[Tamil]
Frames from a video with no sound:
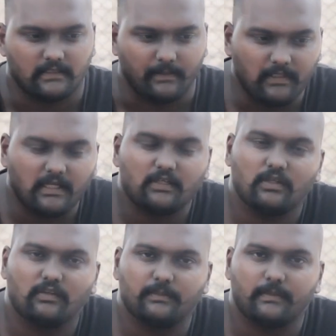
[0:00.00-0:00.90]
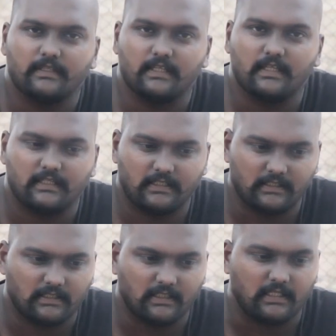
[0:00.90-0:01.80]
தமிழ்நாட்டுக்குள்ளே வந்து பார்த்திங்கன்னா
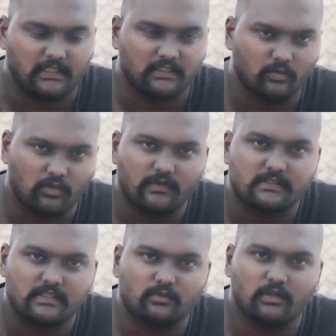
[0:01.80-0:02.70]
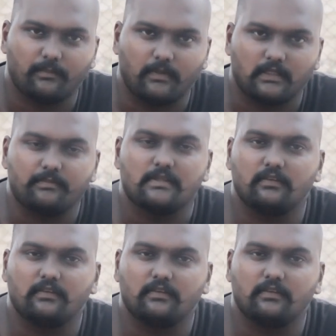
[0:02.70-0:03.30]
கிட்டத்தட்ட கடந்த ஒரு வருஷத்துக்குள்ளே மட்டும்